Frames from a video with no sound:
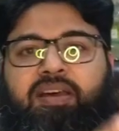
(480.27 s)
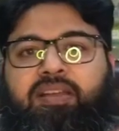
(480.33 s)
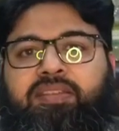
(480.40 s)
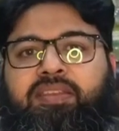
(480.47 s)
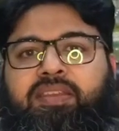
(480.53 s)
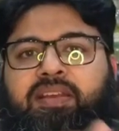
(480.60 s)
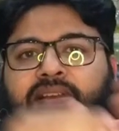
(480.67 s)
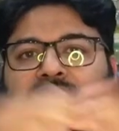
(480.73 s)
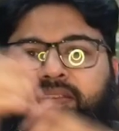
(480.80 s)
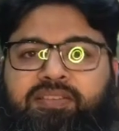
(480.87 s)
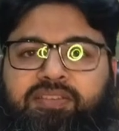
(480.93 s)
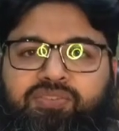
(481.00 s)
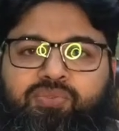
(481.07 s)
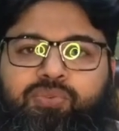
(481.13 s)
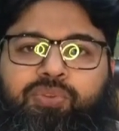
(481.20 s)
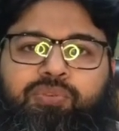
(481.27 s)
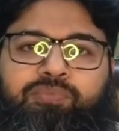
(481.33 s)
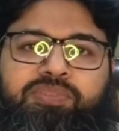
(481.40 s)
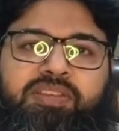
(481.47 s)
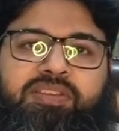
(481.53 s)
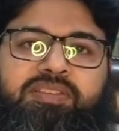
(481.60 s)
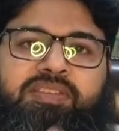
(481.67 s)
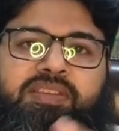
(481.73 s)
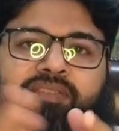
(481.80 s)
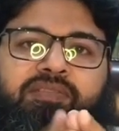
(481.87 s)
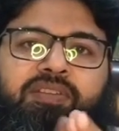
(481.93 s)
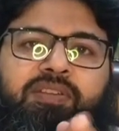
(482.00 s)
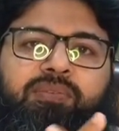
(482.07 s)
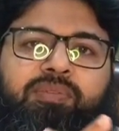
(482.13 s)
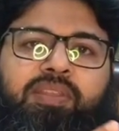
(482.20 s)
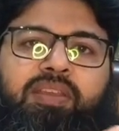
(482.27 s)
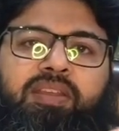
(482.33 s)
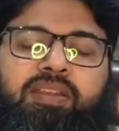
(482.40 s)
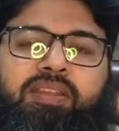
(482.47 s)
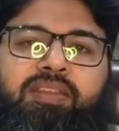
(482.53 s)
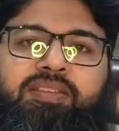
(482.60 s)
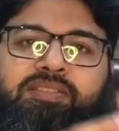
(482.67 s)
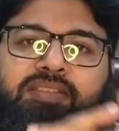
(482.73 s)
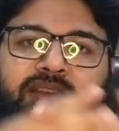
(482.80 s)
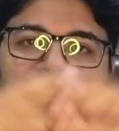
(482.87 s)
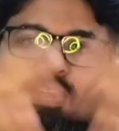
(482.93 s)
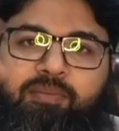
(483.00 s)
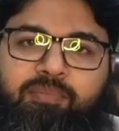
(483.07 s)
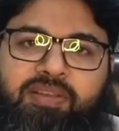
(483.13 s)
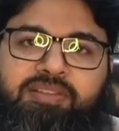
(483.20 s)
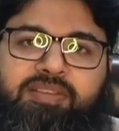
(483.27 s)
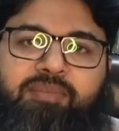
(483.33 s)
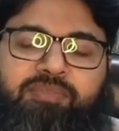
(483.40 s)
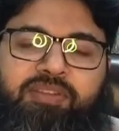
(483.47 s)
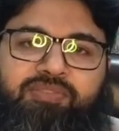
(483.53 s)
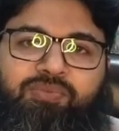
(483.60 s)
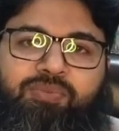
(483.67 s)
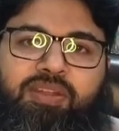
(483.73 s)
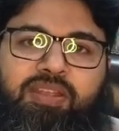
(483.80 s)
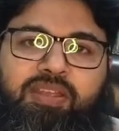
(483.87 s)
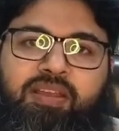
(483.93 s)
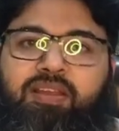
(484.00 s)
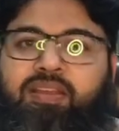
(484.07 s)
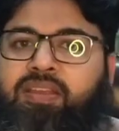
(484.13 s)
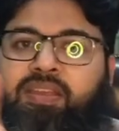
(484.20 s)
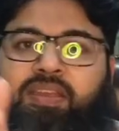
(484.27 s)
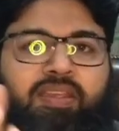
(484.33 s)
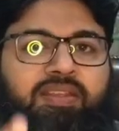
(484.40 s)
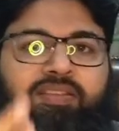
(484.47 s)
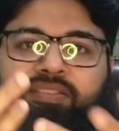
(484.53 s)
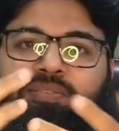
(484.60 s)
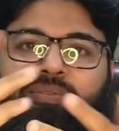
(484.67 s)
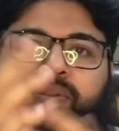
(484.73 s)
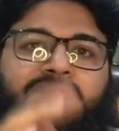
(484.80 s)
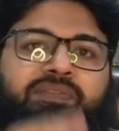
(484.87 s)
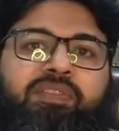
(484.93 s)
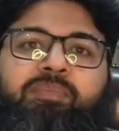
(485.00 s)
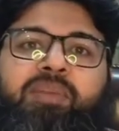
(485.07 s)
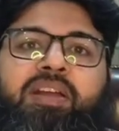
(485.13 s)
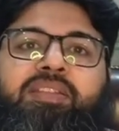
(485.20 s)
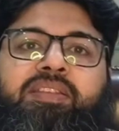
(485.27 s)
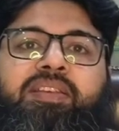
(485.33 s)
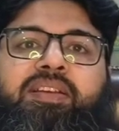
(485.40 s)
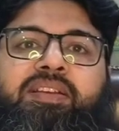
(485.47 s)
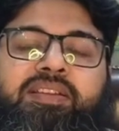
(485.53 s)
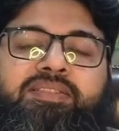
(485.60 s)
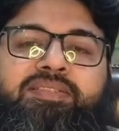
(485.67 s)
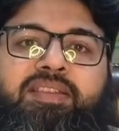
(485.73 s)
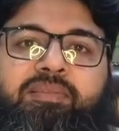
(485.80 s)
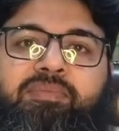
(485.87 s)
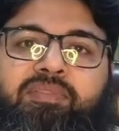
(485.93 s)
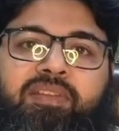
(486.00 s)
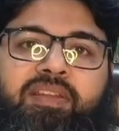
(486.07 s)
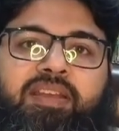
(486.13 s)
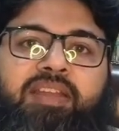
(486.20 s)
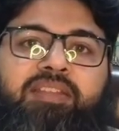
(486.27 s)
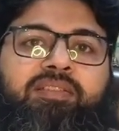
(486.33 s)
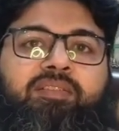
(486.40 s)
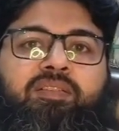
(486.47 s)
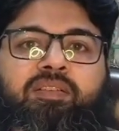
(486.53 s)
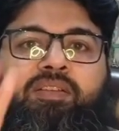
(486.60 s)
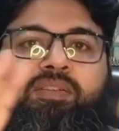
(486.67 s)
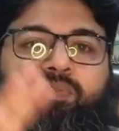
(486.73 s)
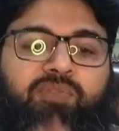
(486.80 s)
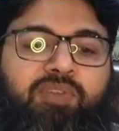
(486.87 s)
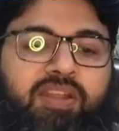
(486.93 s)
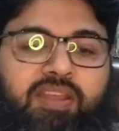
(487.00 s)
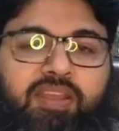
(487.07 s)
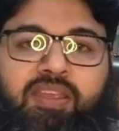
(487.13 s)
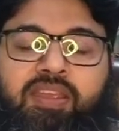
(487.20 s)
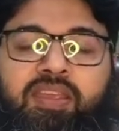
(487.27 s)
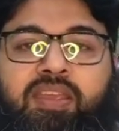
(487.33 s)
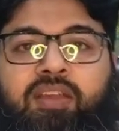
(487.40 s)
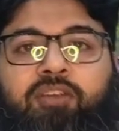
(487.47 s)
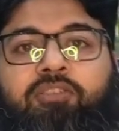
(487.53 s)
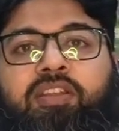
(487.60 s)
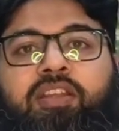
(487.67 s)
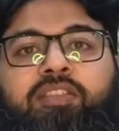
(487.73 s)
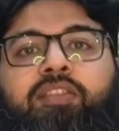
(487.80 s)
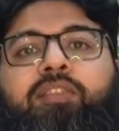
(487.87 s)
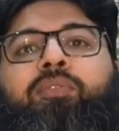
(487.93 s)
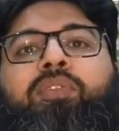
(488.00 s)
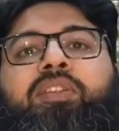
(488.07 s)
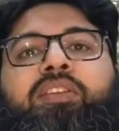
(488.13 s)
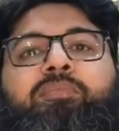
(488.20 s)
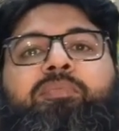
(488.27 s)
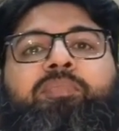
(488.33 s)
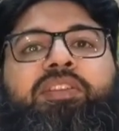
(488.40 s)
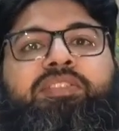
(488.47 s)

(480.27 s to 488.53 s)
समझा दिया कहीं से यूट्यूब से किसी की वीडियो देख ली किसी अलामा से हमने सुन लिया जिन्होंने फरमा दिया कि जनाब वाला एथनॉल ढूंढ लें और एथनॉल की